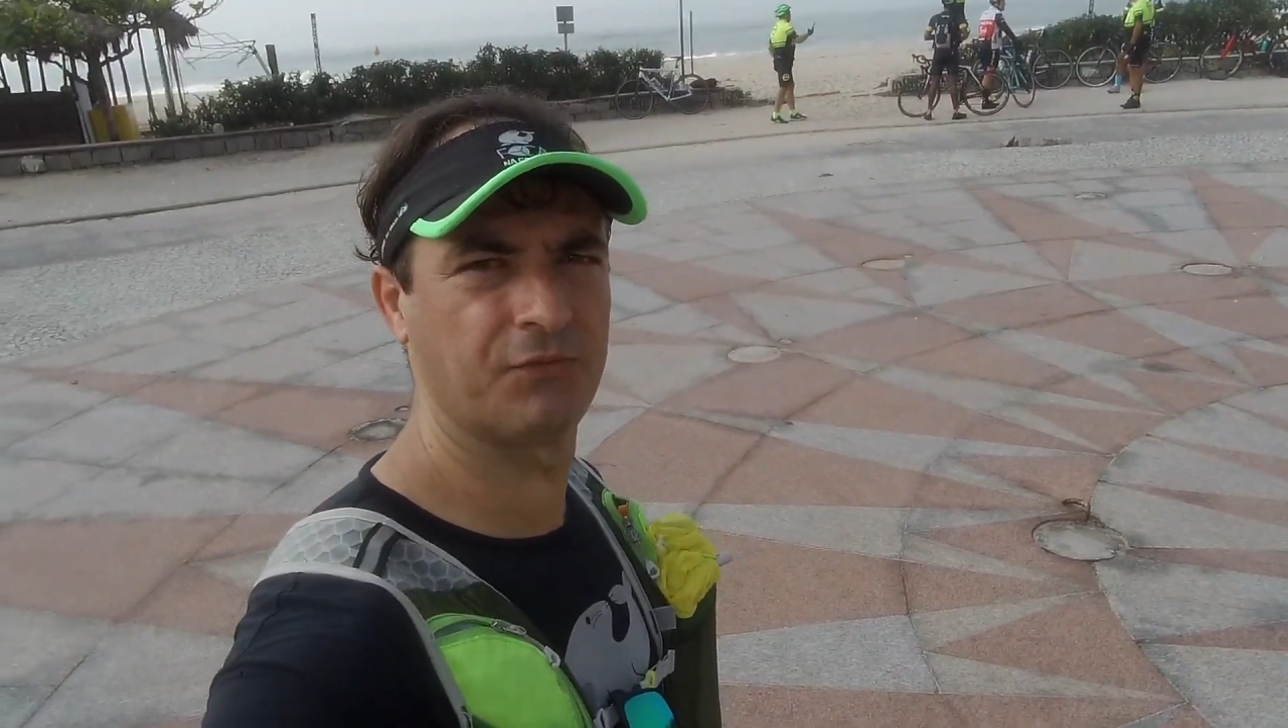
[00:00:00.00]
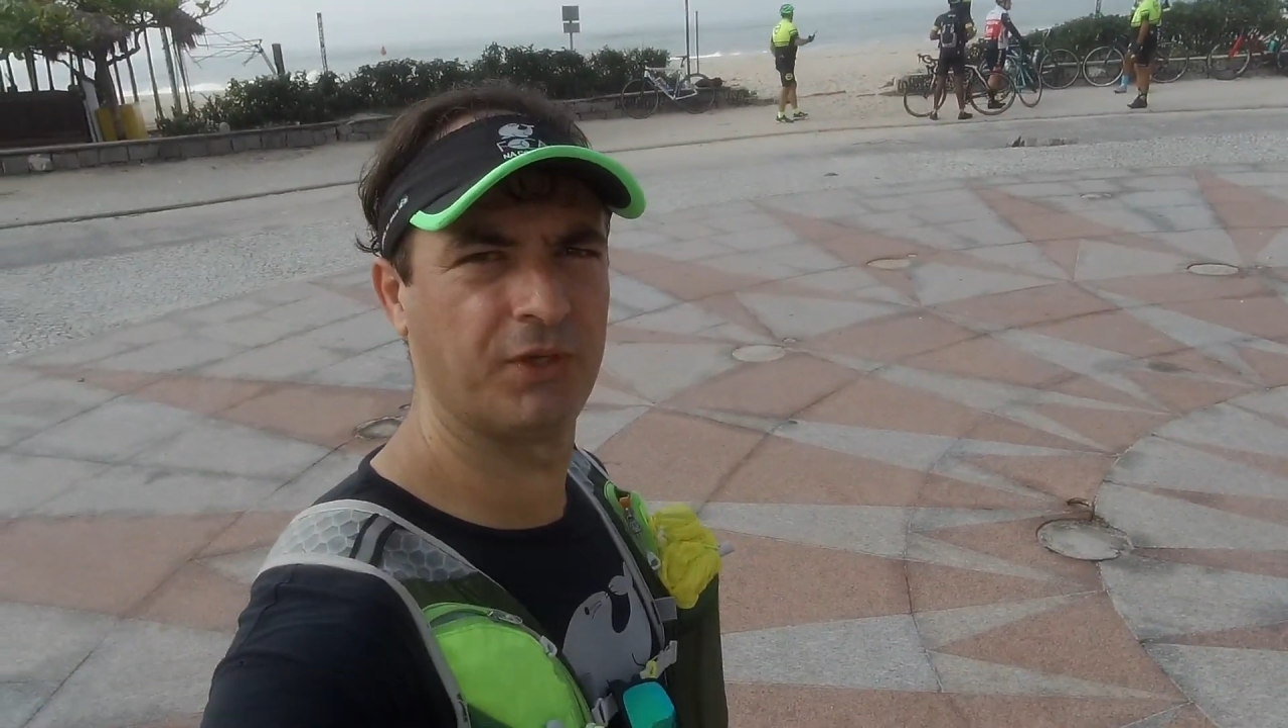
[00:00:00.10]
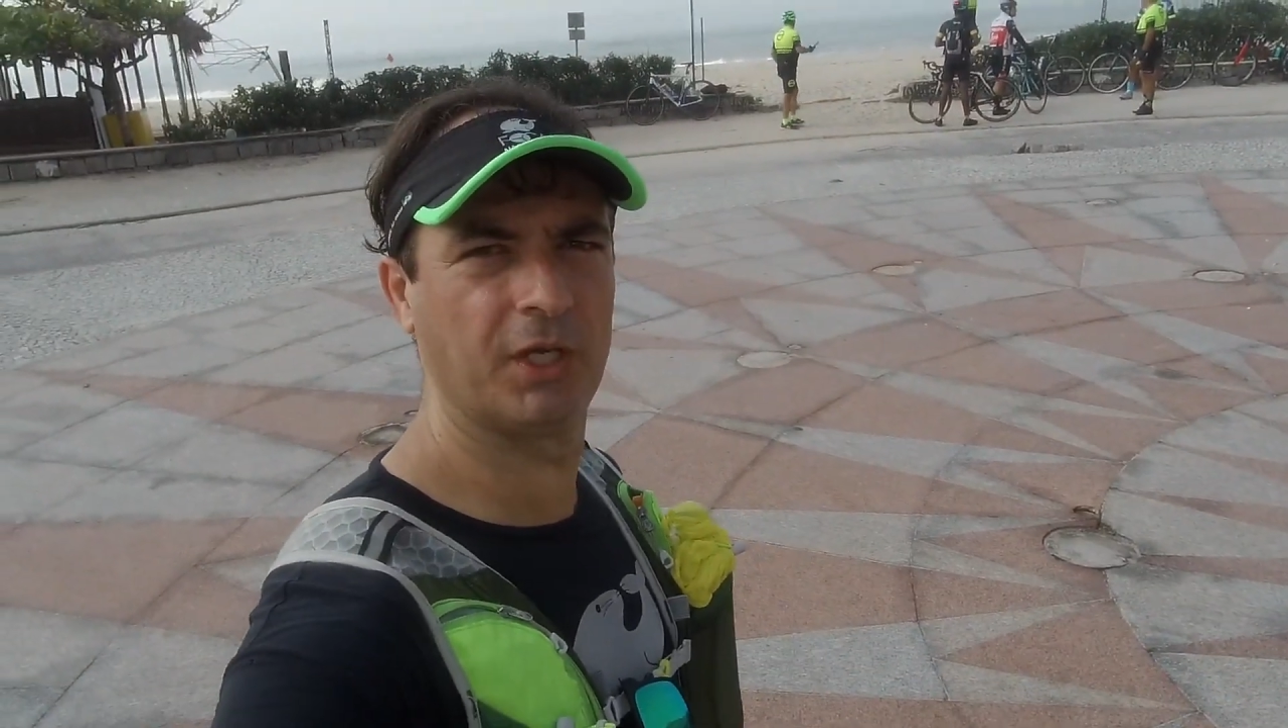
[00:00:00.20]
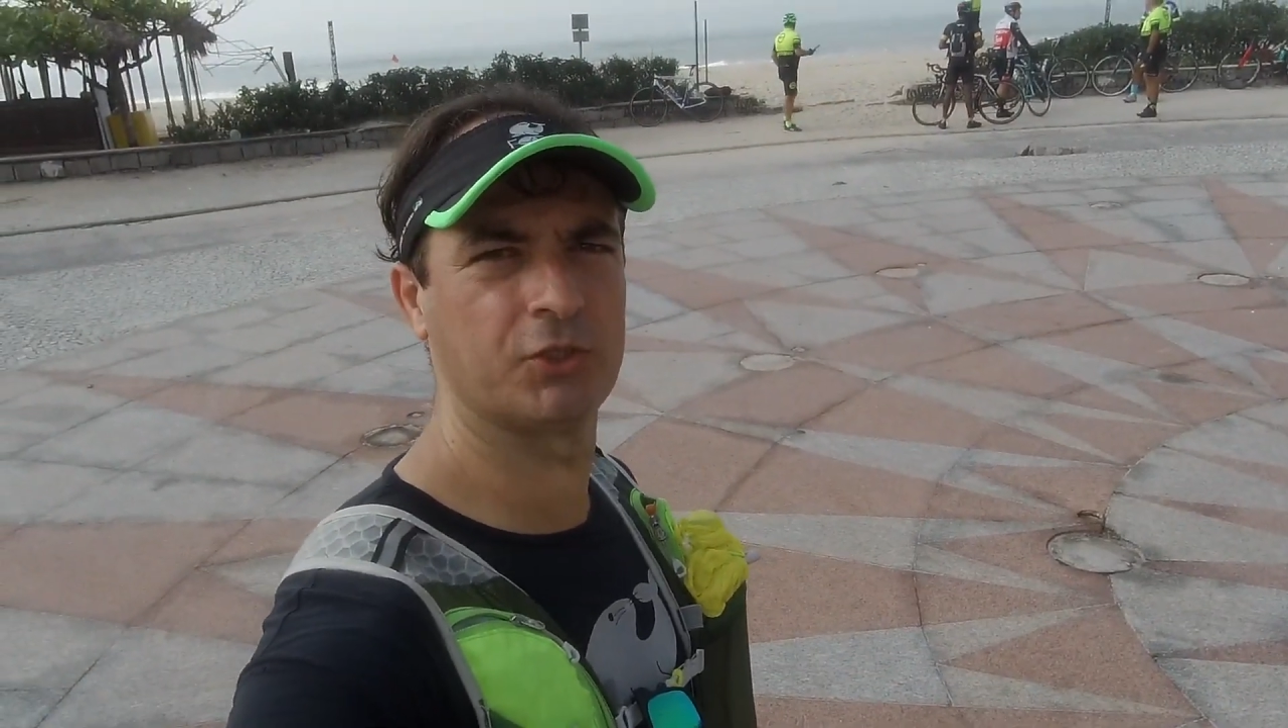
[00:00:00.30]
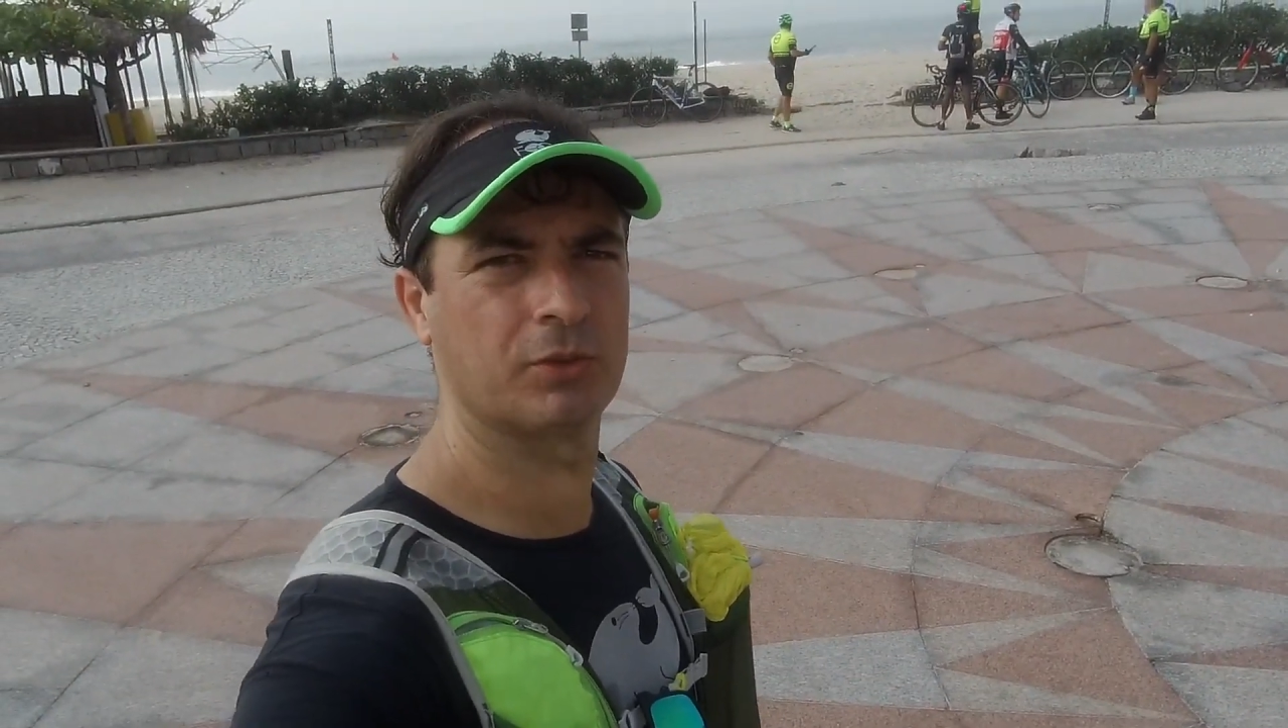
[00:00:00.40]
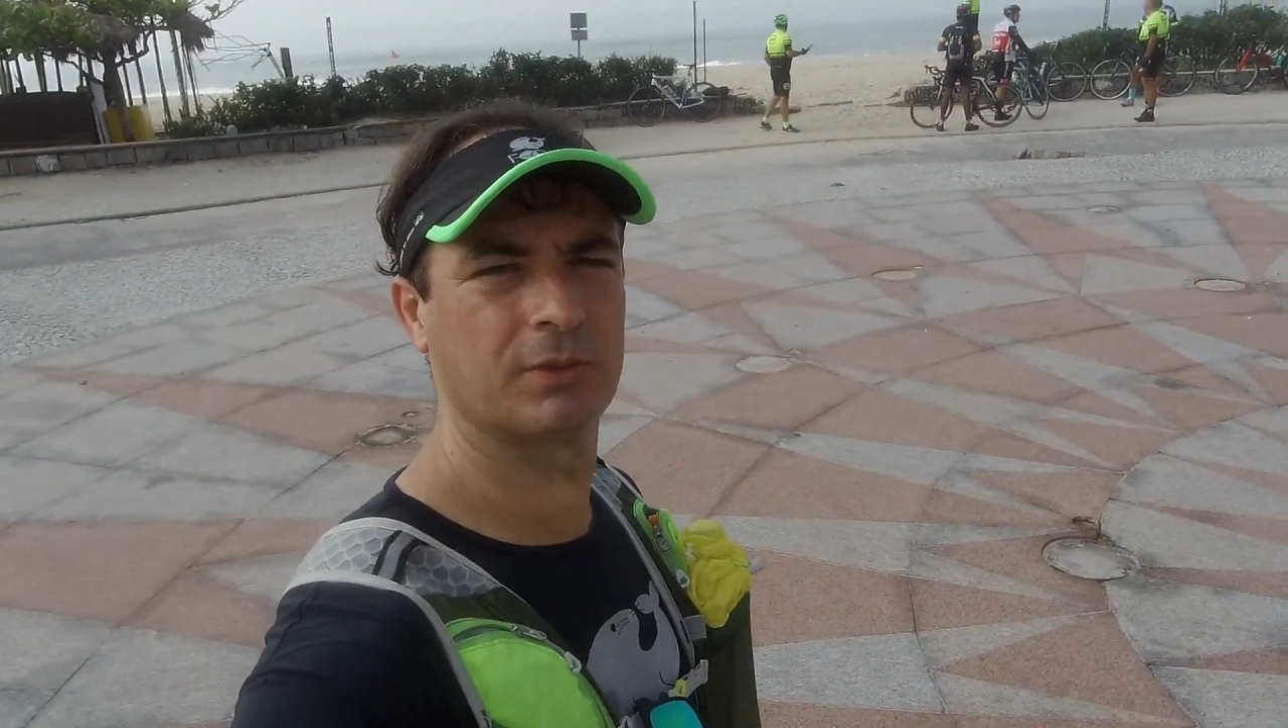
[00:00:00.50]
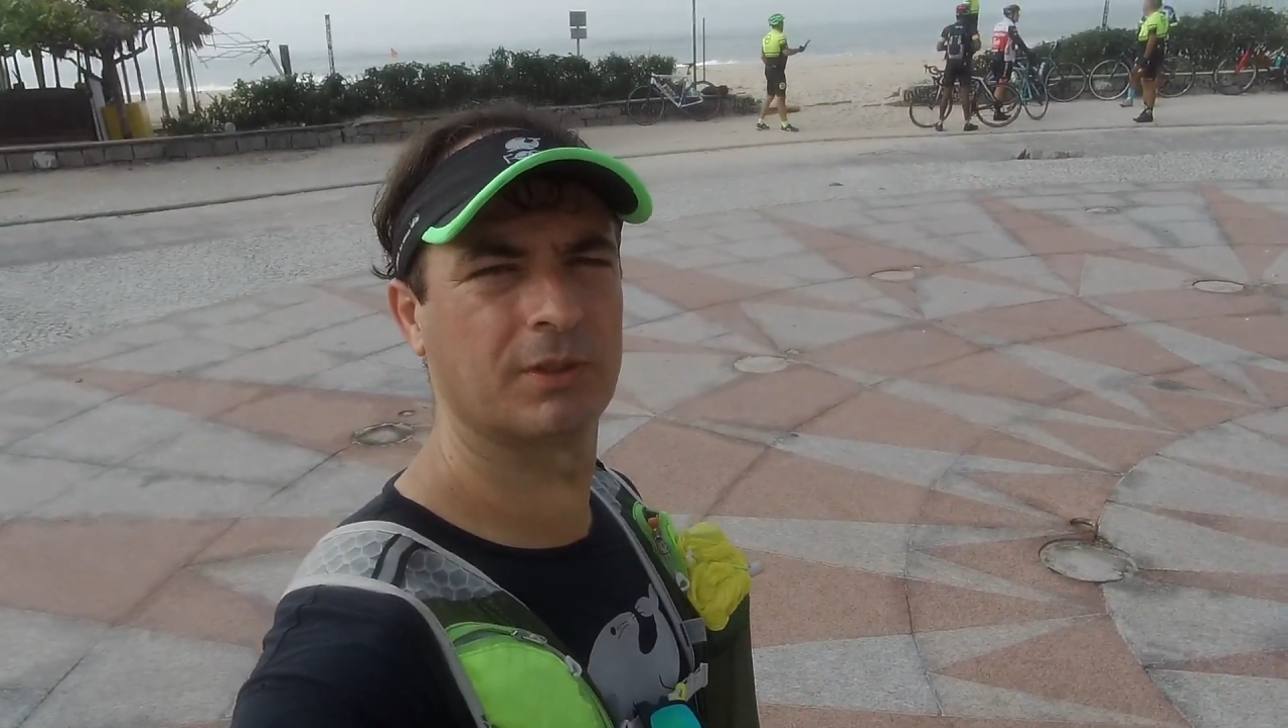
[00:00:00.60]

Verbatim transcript: vídeo.